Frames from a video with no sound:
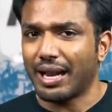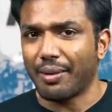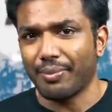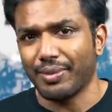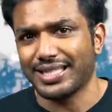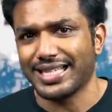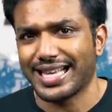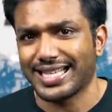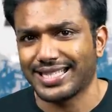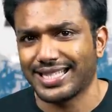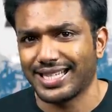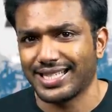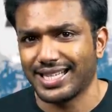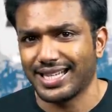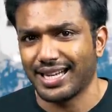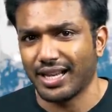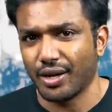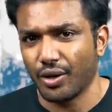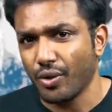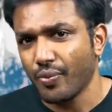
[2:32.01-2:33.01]
నమ్మించేస్తారు
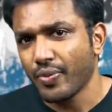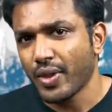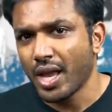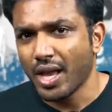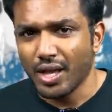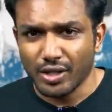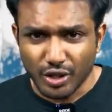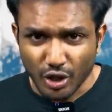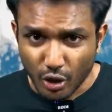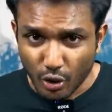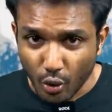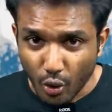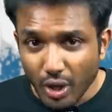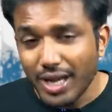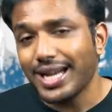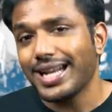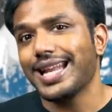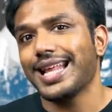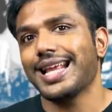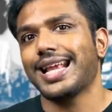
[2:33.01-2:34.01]
జనాలు సో ఈ
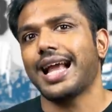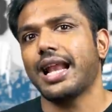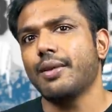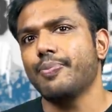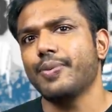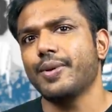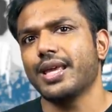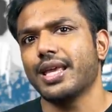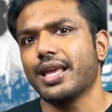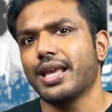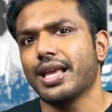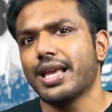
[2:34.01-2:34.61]
రెండింటిని కలిపి